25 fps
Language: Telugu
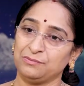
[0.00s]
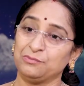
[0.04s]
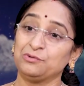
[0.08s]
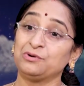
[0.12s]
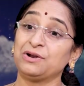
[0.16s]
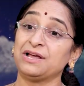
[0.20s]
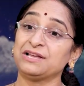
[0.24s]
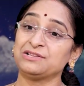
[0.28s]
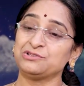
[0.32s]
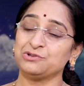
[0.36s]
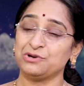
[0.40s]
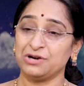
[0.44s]

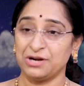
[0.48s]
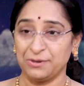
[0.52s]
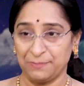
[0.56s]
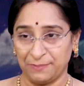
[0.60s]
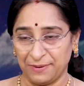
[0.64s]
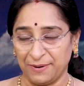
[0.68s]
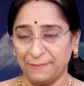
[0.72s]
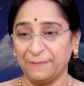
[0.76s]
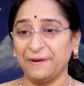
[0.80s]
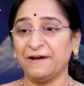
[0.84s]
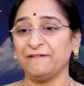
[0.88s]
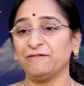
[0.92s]
మురాసురుడి
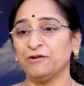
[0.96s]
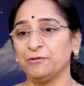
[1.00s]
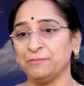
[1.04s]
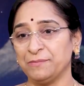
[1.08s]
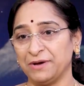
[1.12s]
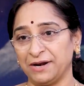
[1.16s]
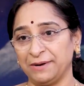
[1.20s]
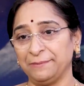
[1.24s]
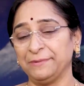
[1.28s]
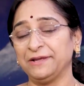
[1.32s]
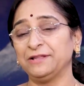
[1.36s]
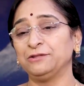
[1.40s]
ప్రభావం
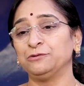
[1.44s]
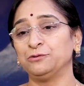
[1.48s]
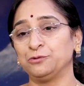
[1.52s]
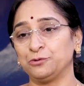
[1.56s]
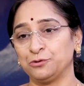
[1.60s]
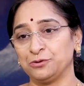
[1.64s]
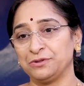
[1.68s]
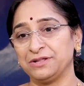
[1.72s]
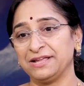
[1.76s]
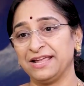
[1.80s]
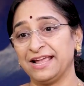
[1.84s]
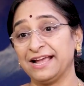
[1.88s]
మన మీద
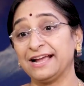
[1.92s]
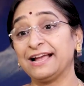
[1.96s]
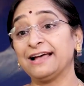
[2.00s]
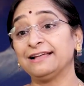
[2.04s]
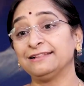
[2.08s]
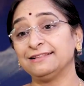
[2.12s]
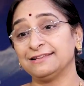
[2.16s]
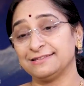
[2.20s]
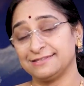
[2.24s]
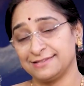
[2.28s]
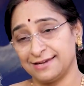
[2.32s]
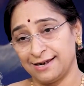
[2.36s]
ఉంటుంది
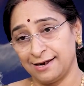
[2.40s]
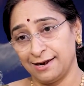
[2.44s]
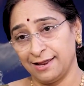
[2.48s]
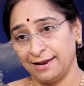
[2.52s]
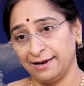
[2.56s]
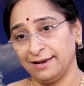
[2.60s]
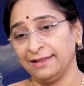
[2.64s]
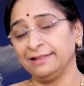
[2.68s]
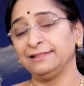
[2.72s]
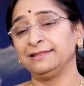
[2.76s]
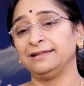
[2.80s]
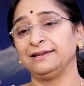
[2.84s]
ఏకాదశి నాడు
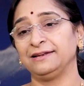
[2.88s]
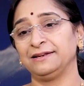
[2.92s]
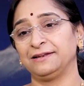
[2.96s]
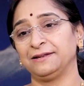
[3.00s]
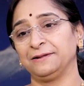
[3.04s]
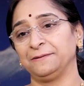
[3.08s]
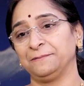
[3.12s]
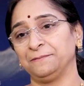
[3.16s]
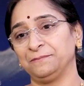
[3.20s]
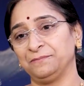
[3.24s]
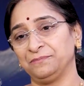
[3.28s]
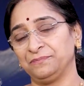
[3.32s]
అన్నం తింటే